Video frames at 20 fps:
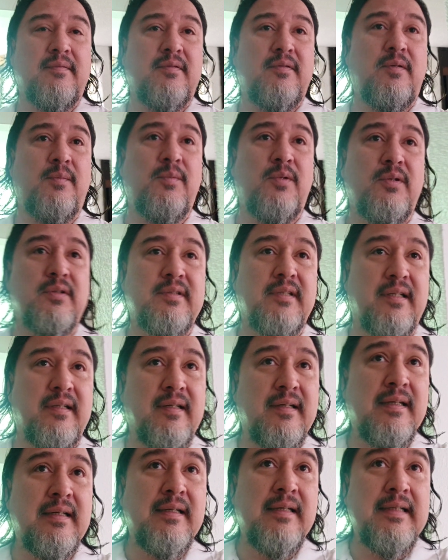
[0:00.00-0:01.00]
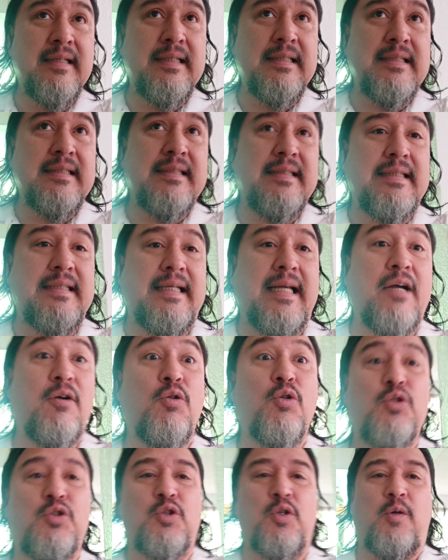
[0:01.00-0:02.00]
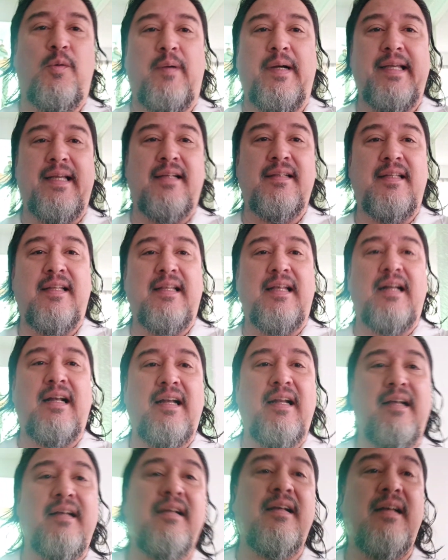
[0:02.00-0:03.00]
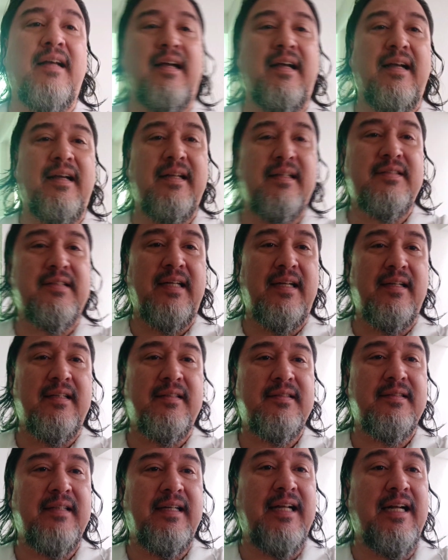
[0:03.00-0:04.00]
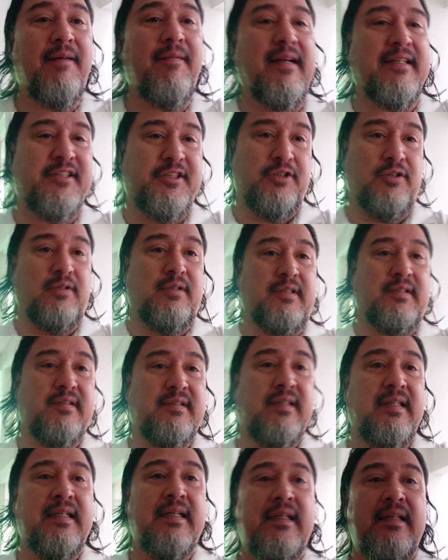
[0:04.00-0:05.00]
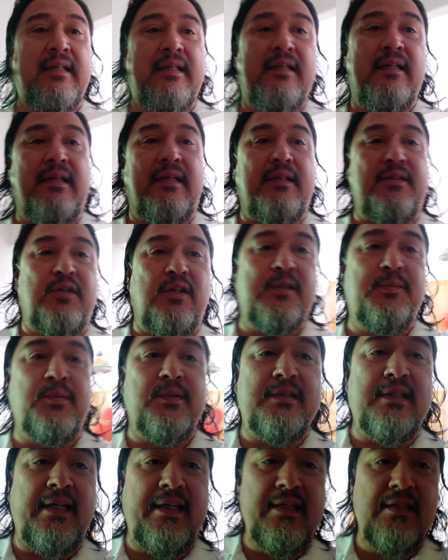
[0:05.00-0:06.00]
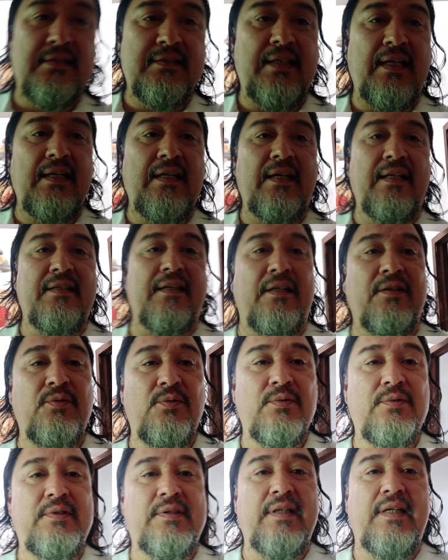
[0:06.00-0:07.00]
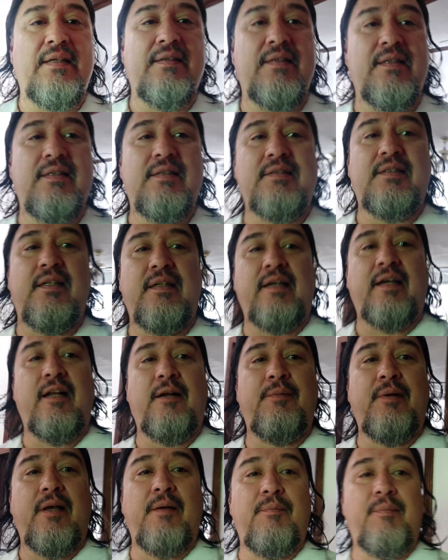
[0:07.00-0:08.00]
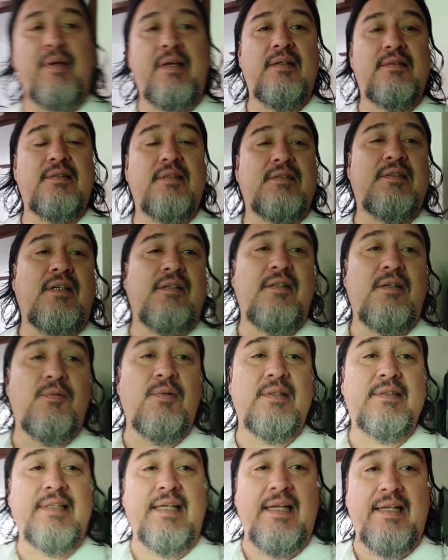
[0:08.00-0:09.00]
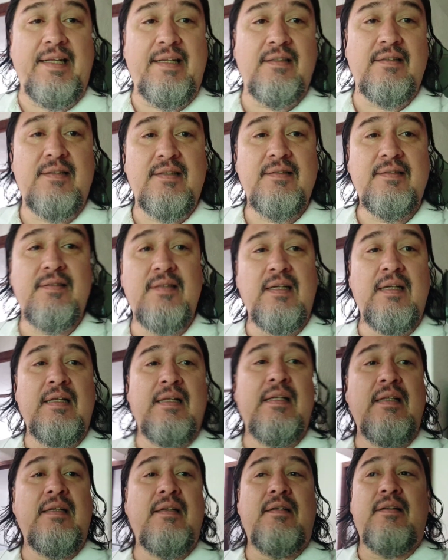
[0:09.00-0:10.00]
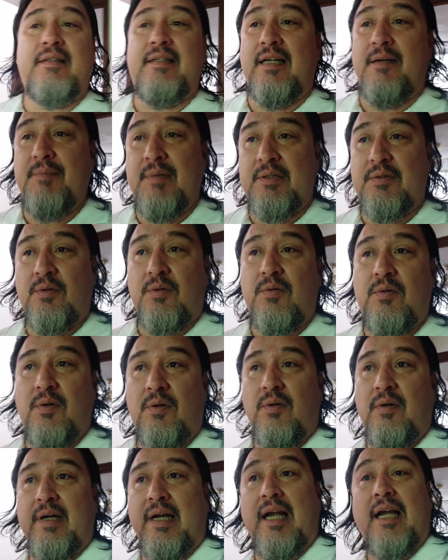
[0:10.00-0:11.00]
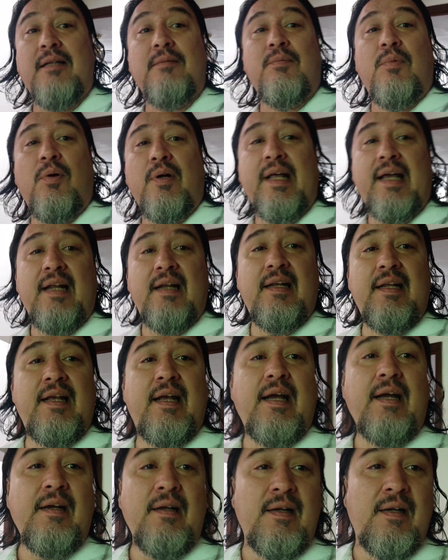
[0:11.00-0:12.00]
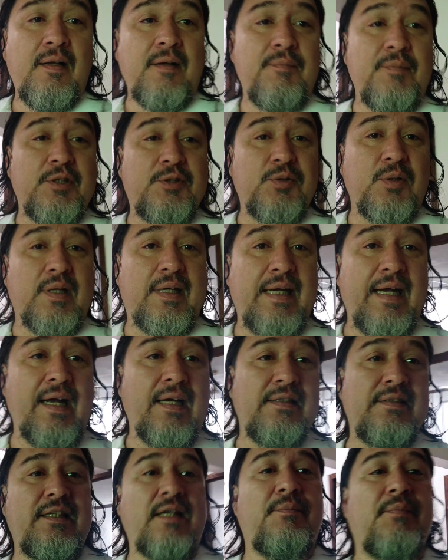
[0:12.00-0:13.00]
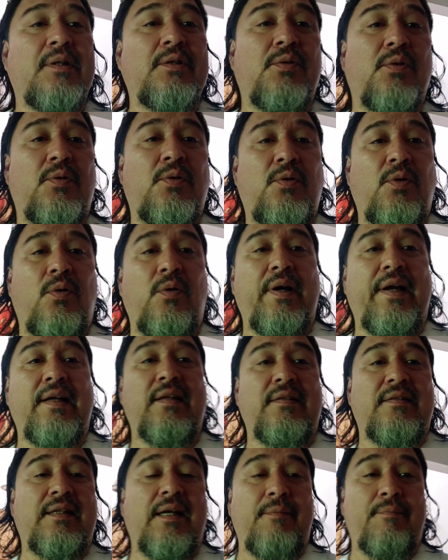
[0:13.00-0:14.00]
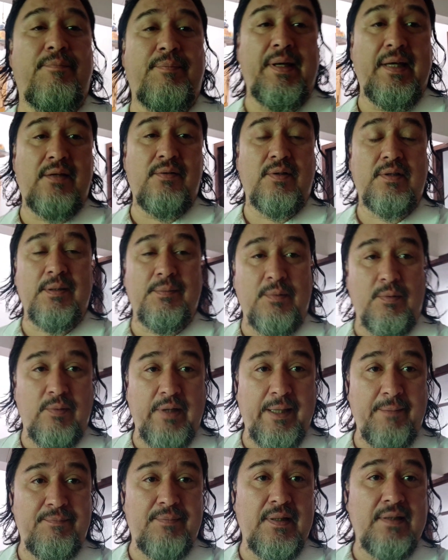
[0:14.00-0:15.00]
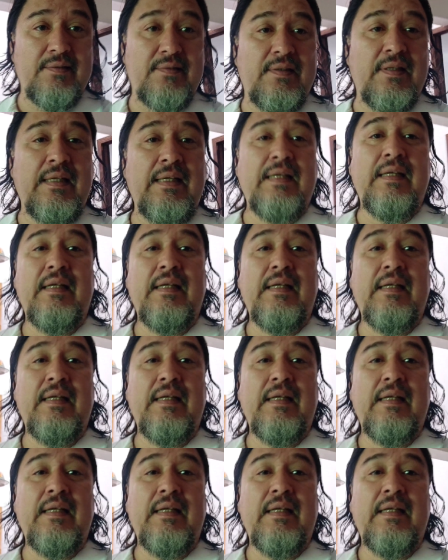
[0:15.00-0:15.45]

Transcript: cómo se, qué uso vayan a darle a esas grabaciones. Entonces, pues aquí está la denuncia de este Airbnb, este está en Aguascalientes, ya me tocó en Morelia, Michoacán, ya me tocó en Tampico, Tamaulipas,